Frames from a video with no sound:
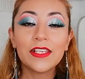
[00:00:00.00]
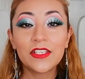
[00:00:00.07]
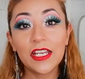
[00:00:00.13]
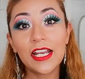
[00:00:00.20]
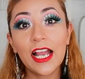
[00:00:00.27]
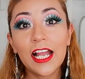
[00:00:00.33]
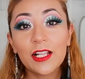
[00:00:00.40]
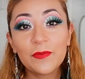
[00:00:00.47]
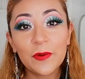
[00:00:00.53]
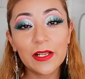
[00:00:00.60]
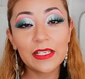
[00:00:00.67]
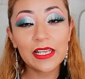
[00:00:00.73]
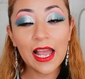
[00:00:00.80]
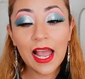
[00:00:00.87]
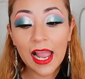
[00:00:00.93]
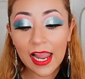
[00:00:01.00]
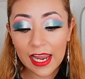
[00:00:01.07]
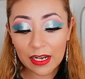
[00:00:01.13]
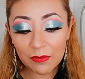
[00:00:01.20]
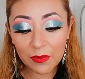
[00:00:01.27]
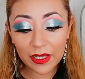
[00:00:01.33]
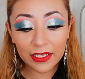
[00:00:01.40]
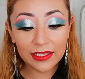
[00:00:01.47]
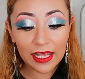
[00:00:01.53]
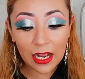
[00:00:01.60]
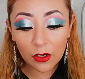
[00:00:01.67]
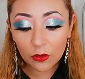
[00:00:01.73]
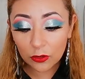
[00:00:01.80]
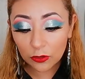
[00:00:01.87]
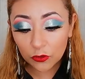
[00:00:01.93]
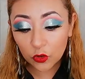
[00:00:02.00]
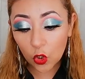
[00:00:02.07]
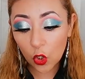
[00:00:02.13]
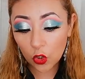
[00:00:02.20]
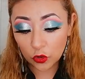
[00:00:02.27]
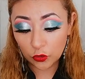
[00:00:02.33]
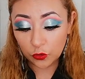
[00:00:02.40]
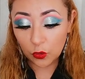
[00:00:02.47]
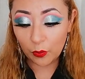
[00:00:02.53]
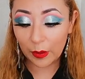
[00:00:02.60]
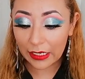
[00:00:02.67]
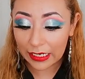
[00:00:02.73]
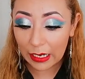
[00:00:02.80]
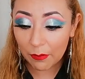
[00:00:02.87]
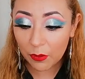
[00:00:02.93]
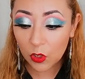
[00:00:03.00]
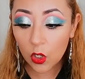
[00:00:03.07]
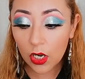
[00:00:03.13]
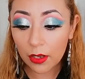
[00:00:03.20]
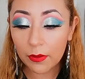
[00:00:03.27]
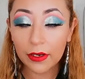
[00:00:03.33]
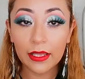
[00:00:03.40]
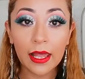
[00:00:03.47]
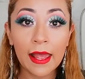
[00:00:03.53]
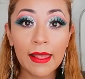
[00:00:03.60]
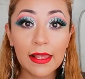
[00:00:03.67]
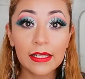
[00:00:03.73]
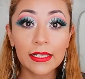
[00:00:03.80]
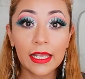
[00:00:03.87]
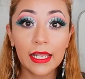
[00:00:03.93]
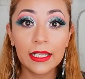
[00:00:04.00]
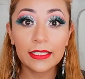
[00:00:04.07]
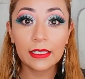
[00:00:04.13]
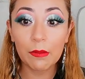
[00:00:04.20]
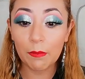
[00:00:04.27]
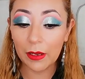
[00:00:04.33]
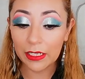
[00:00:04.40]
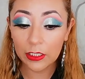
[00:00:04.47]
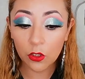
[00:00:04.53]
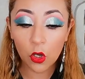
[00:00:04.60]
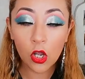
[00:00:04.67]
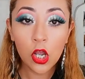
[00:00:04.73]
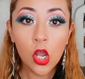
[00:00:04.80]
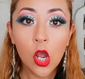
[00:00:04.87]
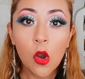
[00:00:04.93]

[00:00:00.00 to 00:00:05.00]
Chicas, pues ya el mes de agosto, súper rápido, la verdad es que se pasó.